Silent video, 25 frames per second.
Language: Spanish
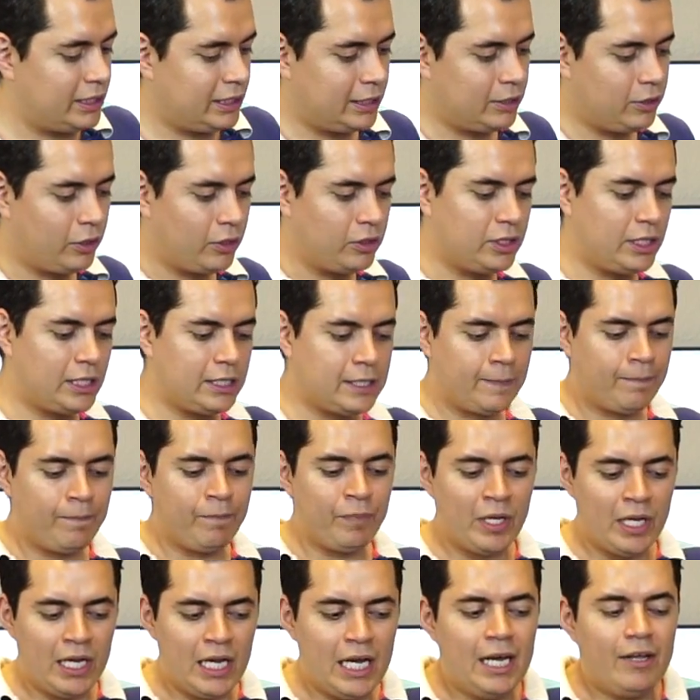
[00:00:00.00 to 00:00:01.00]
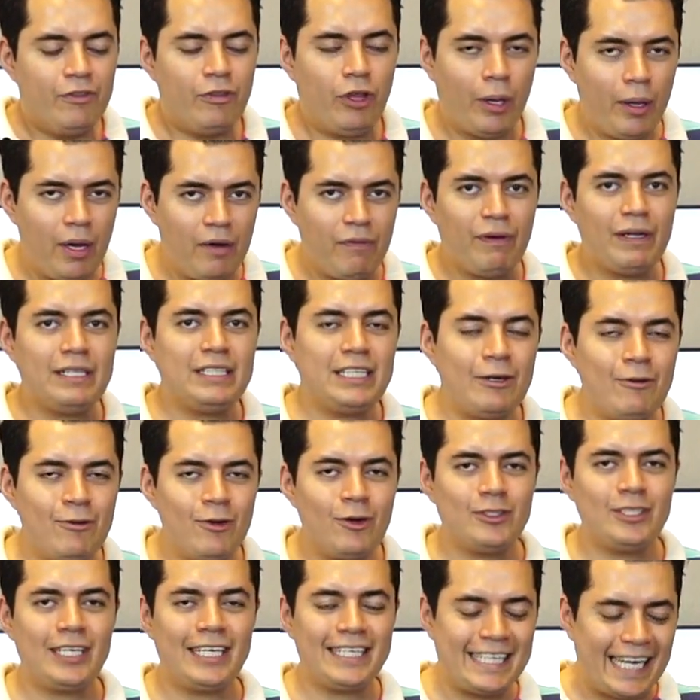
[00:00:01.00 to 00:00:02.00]
Entonces, Todavía faltan
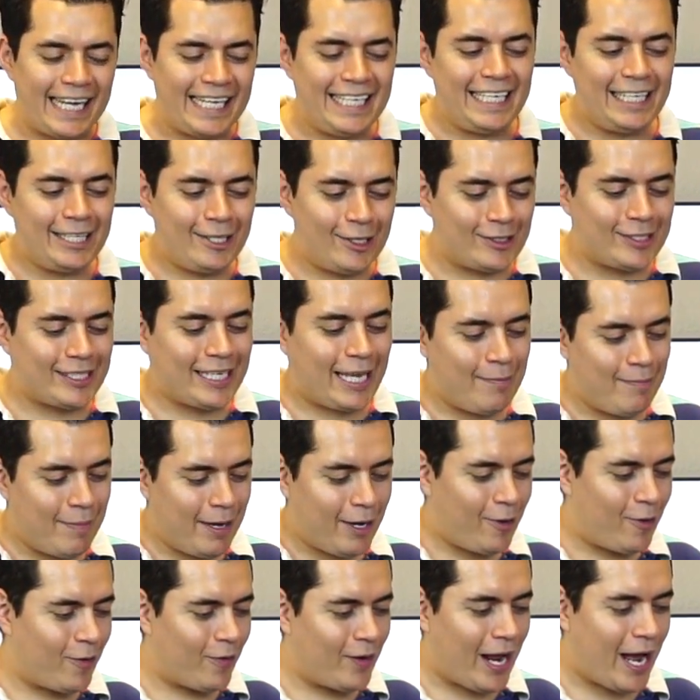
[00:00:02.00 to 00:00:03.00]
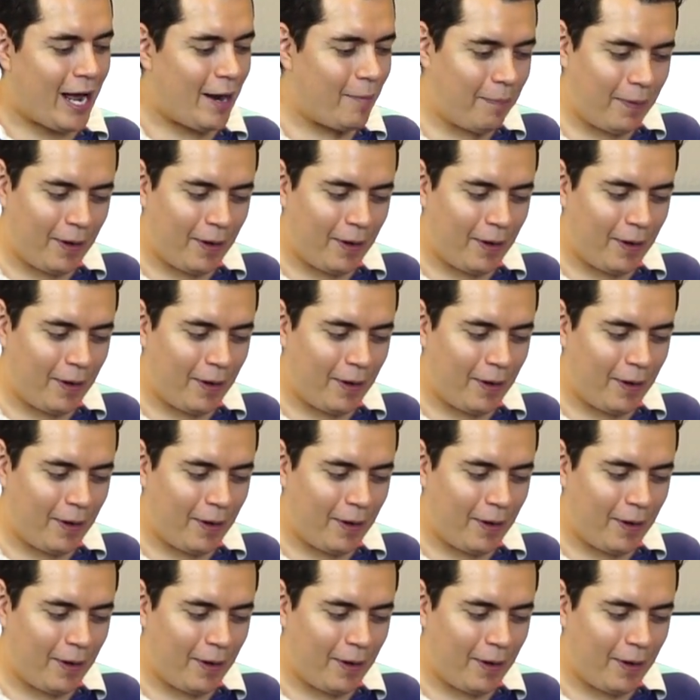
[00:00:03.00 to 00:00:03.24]
unos detallitos que mejorar,